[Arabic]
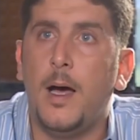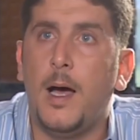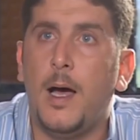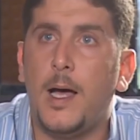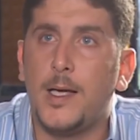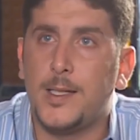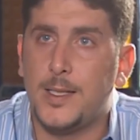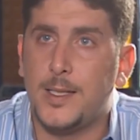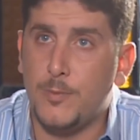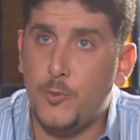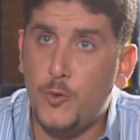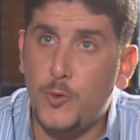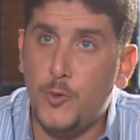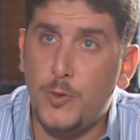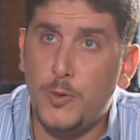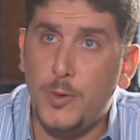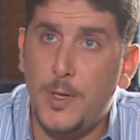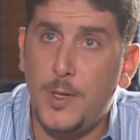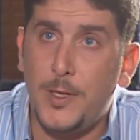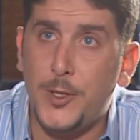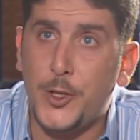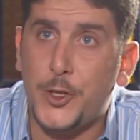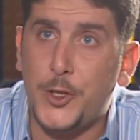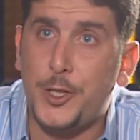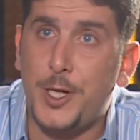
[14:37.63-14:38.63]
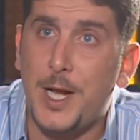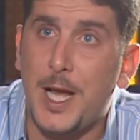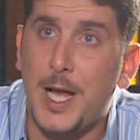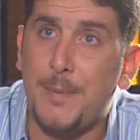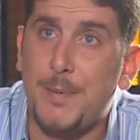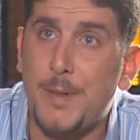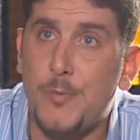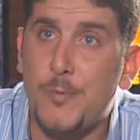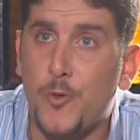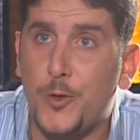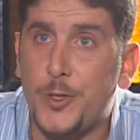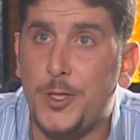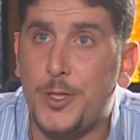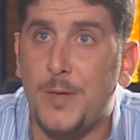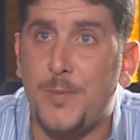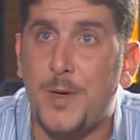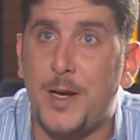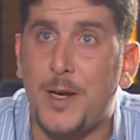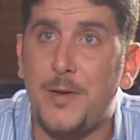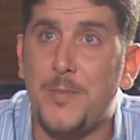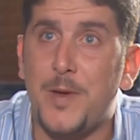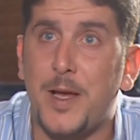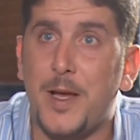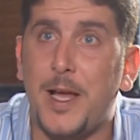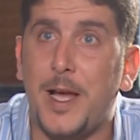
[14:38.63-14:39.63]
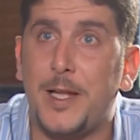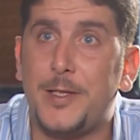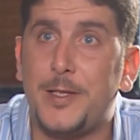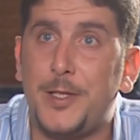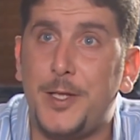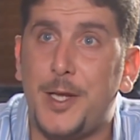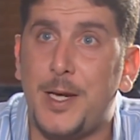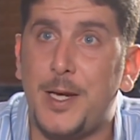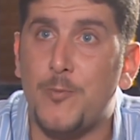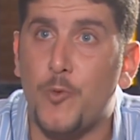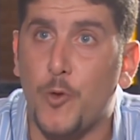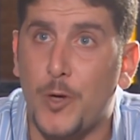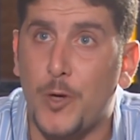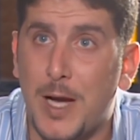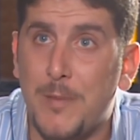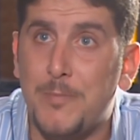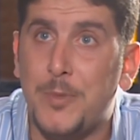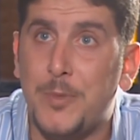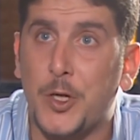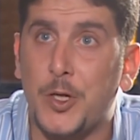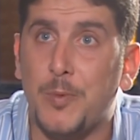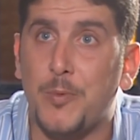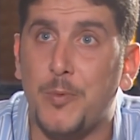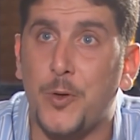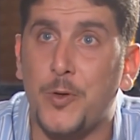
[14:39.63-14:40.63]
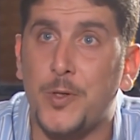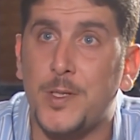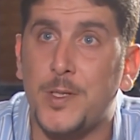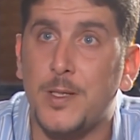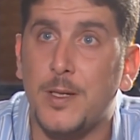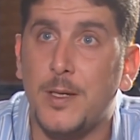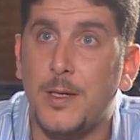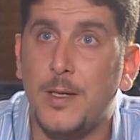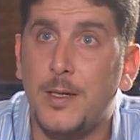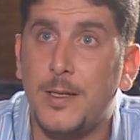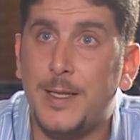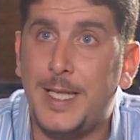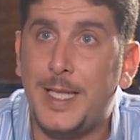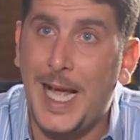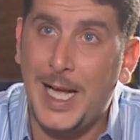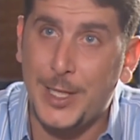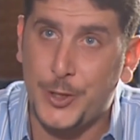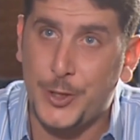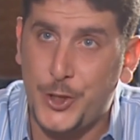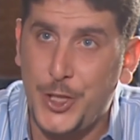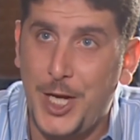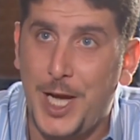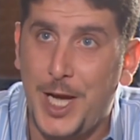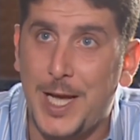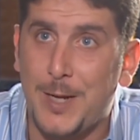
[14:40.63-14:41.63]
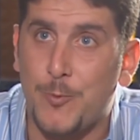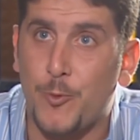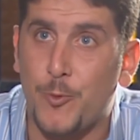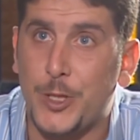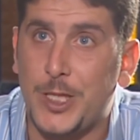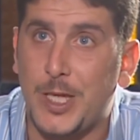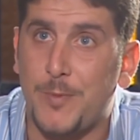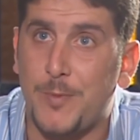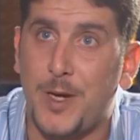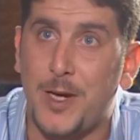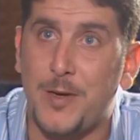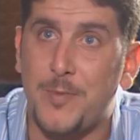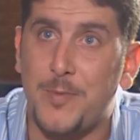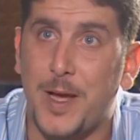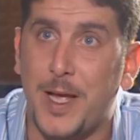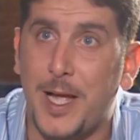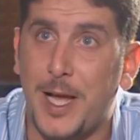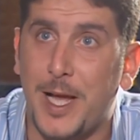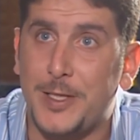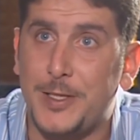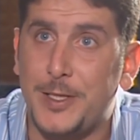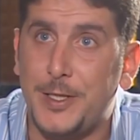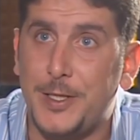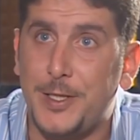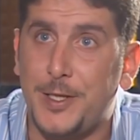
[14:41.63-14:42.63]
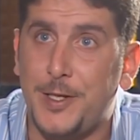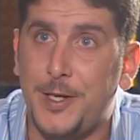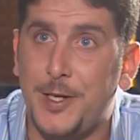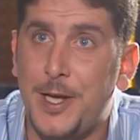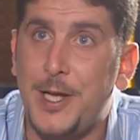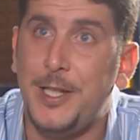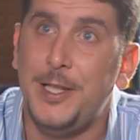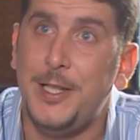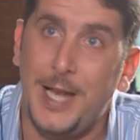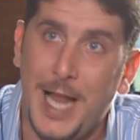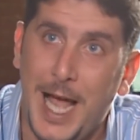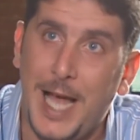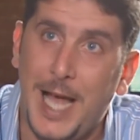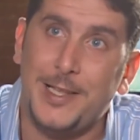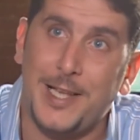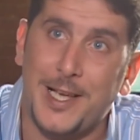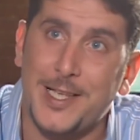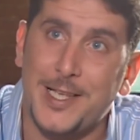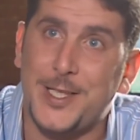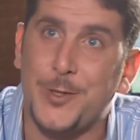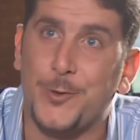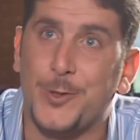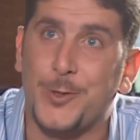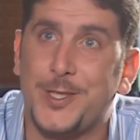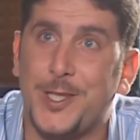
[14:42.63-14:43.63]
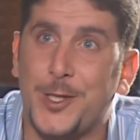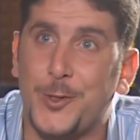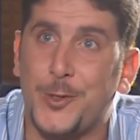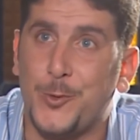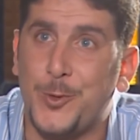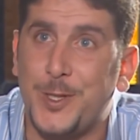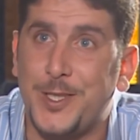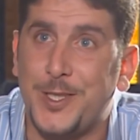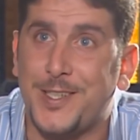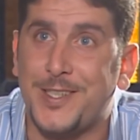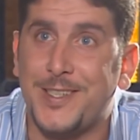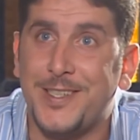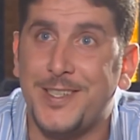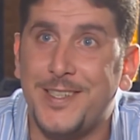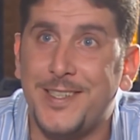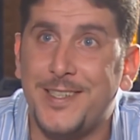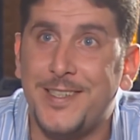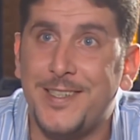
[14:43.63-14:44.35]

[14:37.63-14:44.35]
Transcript: عزموه للاشتراك بمؤتمر المخاتير المقام بقبرص تحت شعار مؤتمر المخاتير للحداثة والتطوير